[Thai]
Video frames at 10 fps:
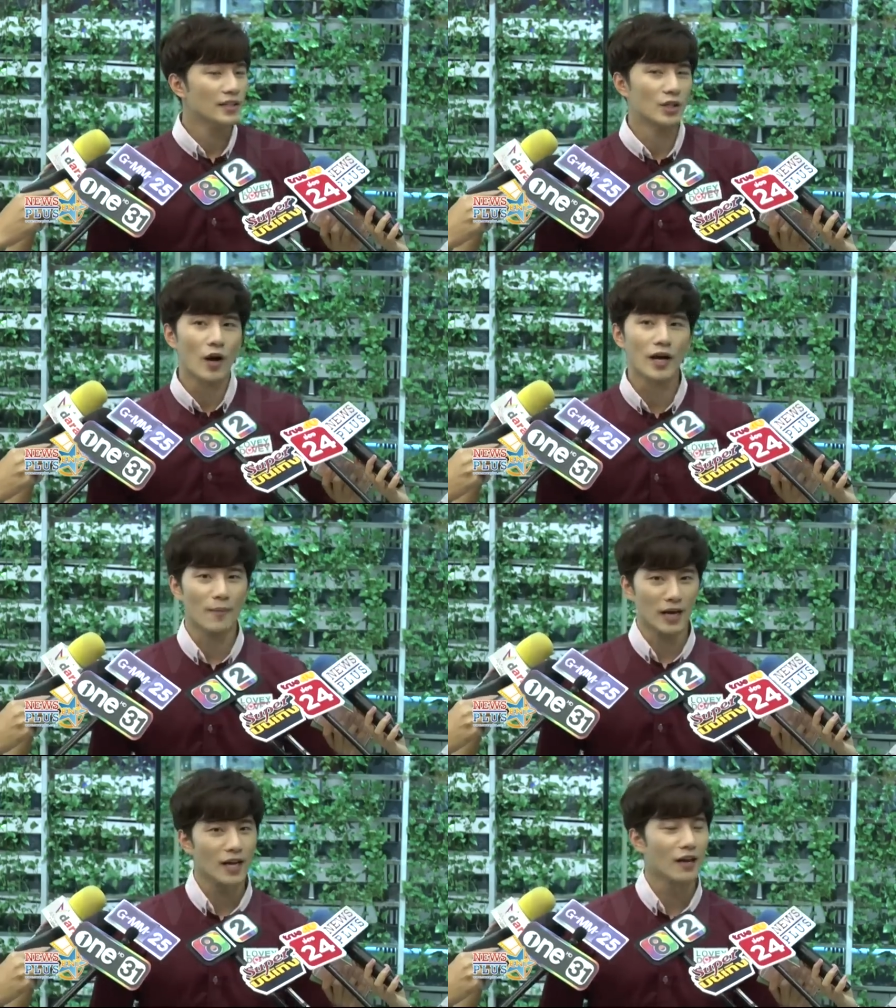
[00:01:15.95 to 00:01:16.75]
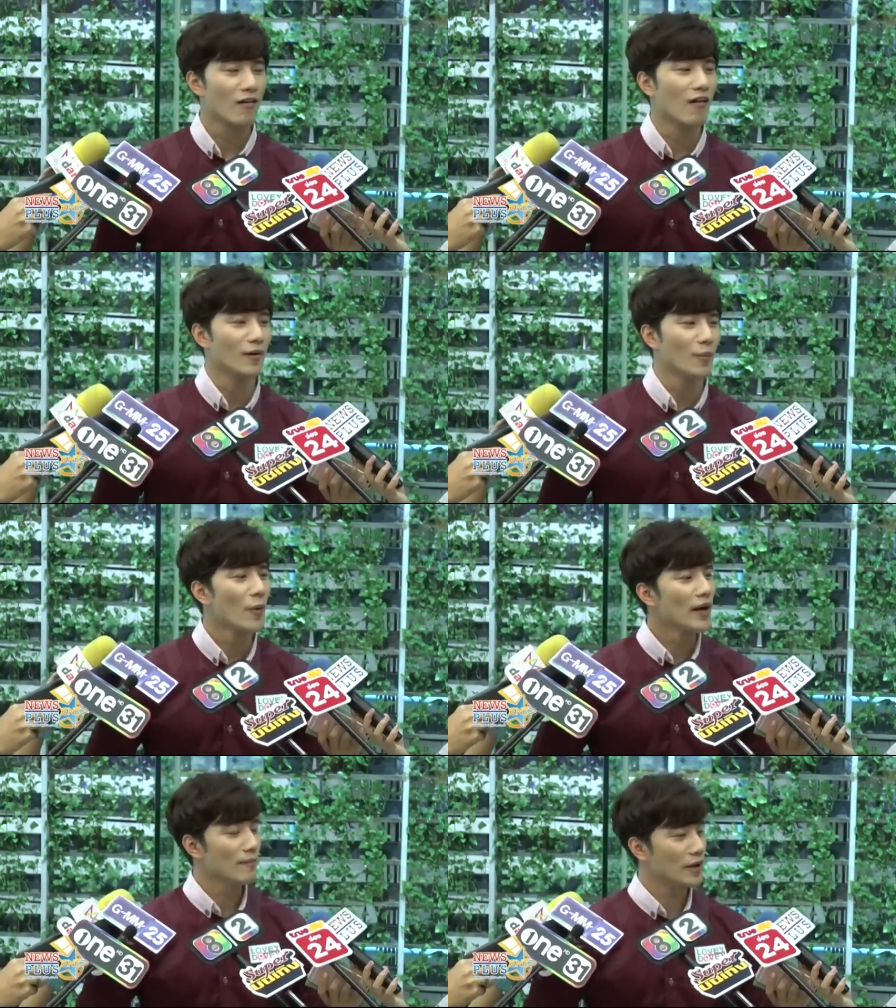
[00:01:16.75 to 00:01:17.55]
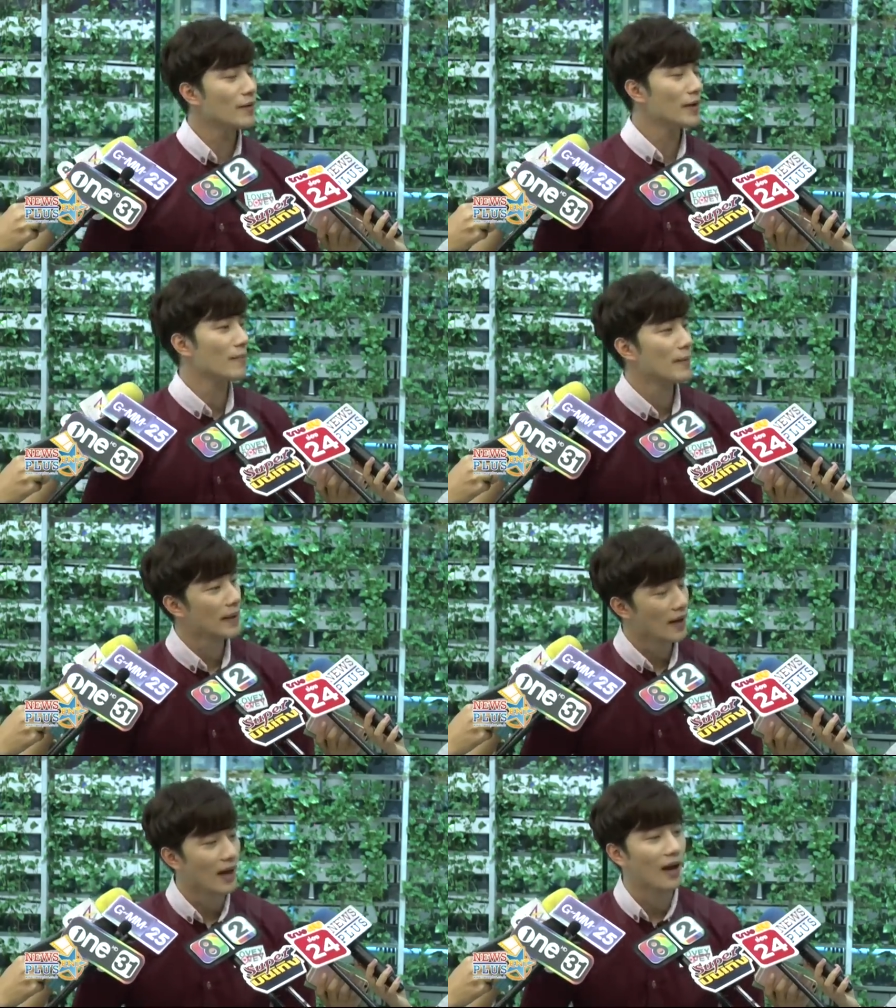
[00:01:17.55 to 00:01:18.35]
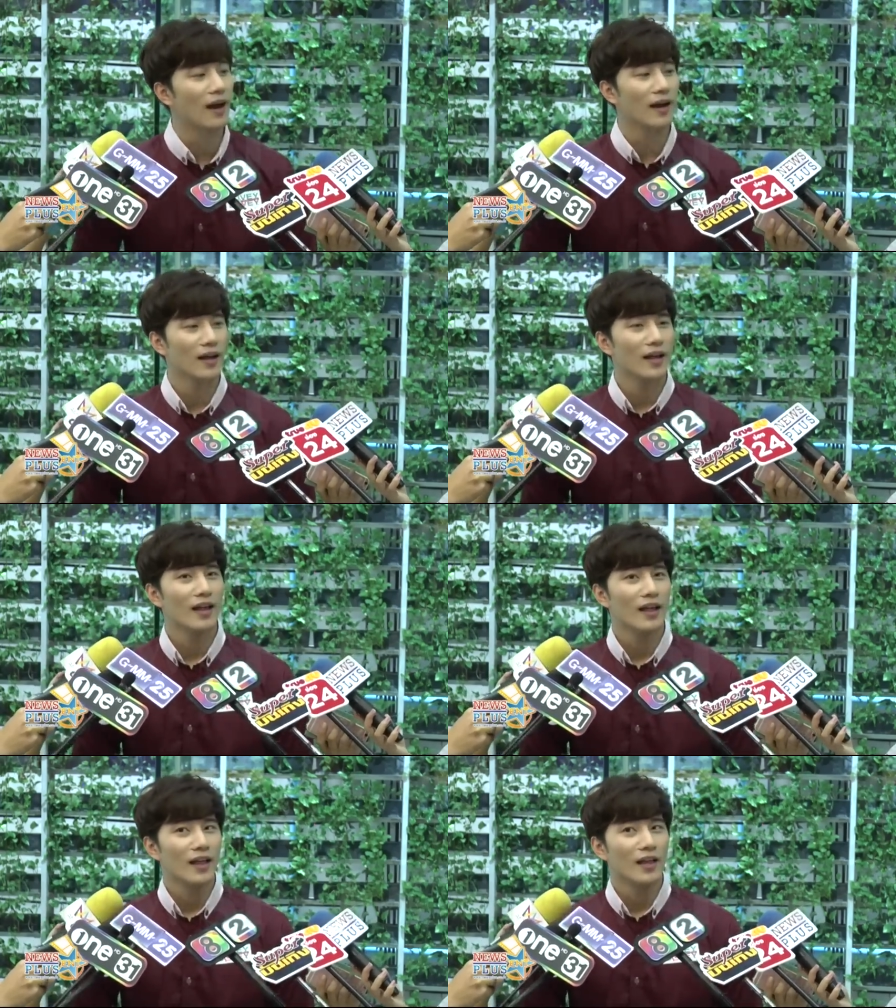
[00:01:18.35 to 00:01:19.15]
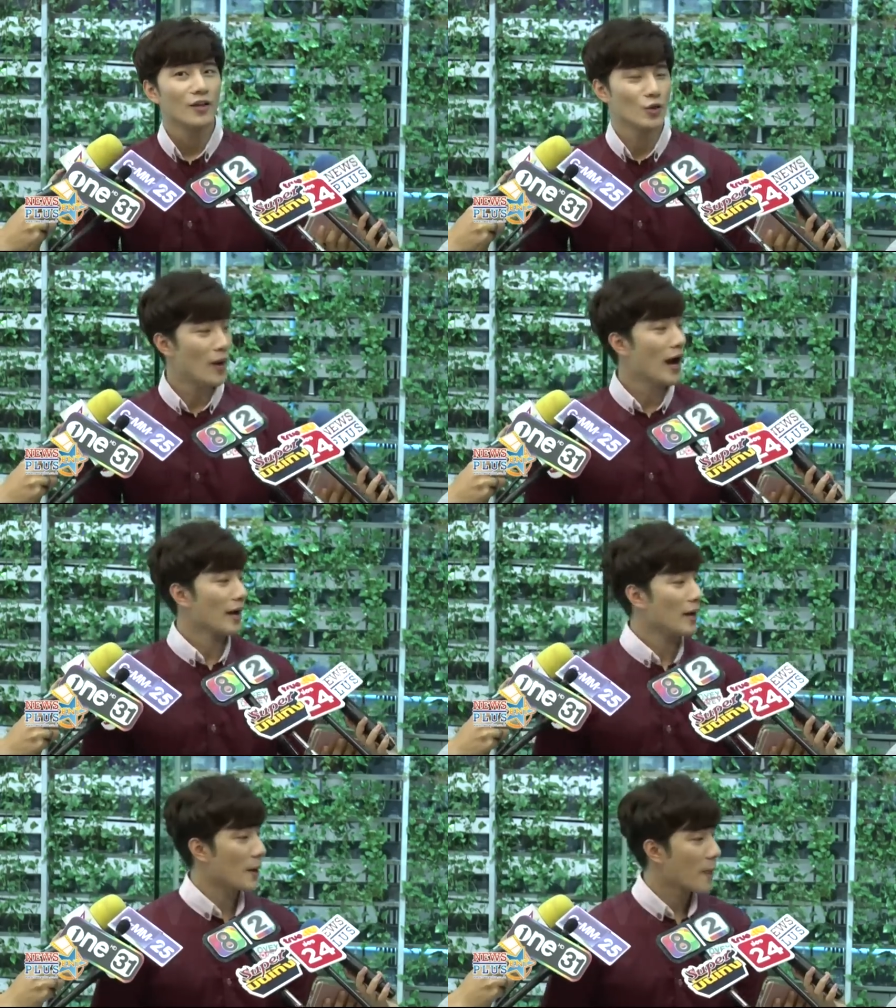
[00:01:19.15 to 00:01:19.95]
หรือว่ากลับมาเล่นละคร เพราะว่ามันก็ยังเป็นปัญหาอยู่บ้าง